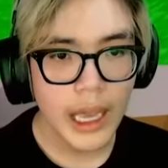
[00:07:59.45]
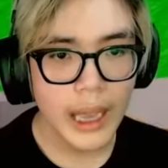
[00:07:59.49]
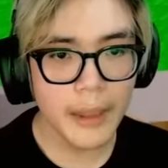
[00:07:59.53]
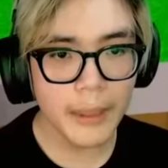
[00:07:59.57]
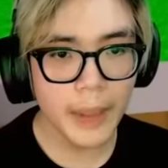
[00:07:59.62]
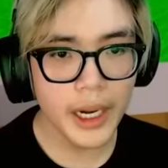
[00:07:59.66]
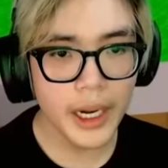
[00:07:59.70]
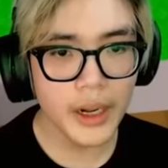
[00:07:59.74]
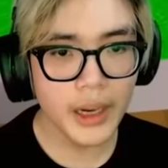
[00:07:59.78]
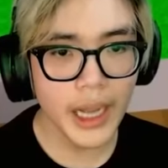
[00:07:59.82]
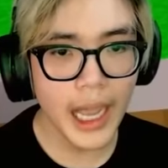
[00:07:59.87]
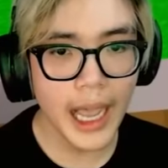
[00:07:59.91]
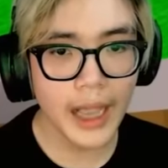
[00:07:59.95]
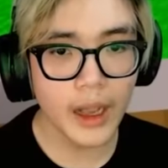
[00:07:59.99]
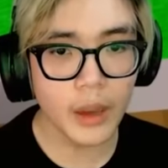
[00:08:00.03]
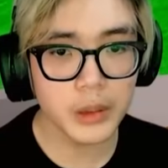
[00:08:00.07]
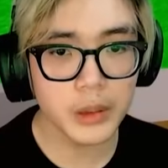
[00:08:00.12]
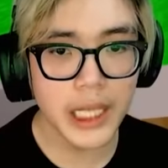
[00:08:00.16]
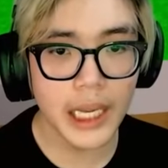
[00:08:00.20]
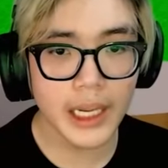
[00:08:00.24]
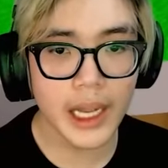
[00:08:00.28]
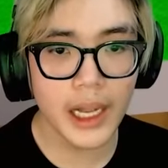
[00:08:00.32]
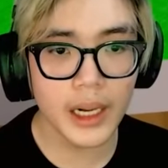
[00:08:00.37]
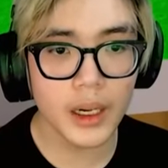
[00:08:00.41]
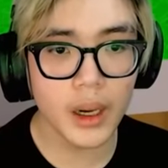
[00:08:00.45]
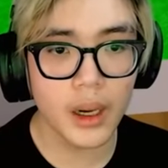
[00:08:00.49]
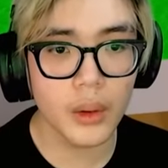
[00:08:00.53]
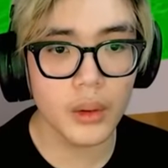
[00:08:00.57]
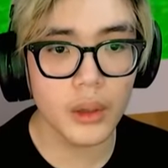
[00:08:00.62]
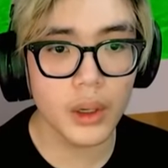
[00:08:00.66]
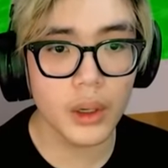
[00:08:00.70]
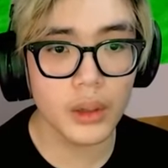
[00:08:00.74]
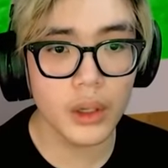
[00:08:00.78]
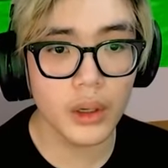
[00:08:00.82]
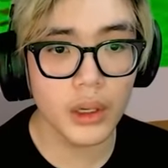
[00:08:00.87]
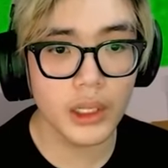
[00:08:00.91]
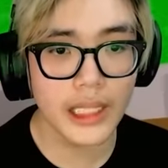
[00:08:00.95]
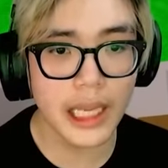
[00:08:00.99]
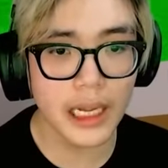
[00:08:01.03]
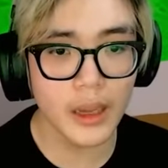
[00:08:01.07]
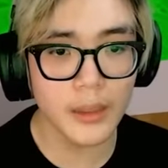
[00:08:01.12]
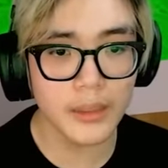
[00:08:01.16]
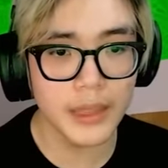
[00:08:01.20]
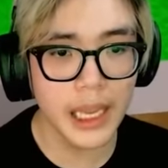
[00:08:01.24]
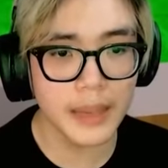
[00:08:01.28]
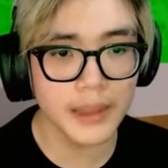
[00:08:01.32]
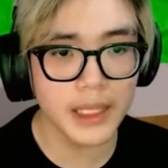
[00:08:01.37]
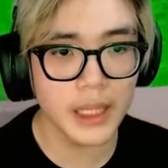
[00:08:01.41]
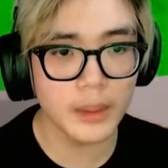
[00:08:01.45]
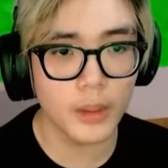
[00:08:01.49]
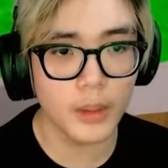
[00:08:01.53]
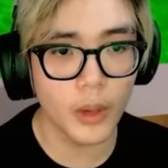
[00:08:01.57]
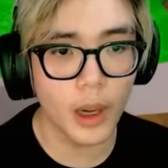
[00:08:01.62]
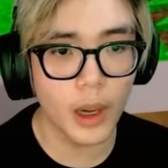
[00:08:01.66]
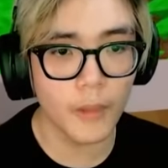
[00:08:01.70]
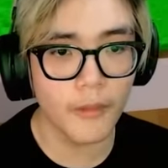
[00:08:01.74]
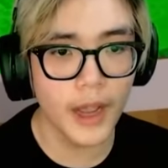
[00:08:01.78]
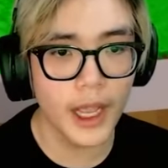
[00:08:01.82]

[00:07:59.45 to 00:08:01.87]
em mới được hai cục sắt rồi à, rô rô rô có sắt không cho em xin một cục